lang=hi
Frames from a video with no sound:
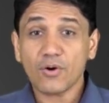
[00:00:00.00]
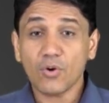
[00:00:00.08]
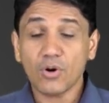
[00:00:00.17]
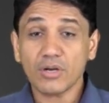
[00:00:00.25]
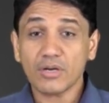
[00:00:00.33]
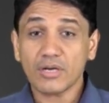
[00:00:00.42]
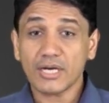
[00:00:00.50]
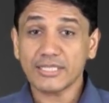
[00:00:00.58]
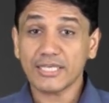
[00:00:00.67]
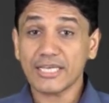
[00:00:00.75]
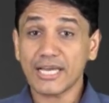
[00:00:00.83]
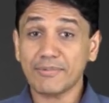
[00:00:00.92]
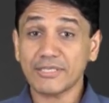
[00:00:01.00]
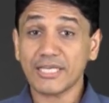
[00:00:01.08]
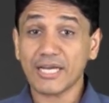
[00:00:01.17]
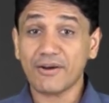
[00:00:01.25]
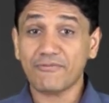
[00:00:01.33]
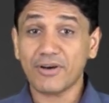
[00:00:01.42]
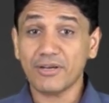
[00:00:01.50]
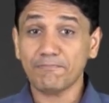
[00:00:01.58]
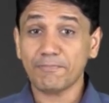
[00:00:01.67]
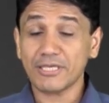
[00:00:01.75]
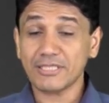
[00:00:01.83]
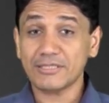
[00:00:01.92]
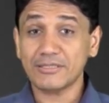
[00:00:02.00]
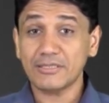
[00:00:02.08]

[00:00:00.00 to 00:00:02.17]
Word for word: और अंदर क्या बचेगा वन प्लस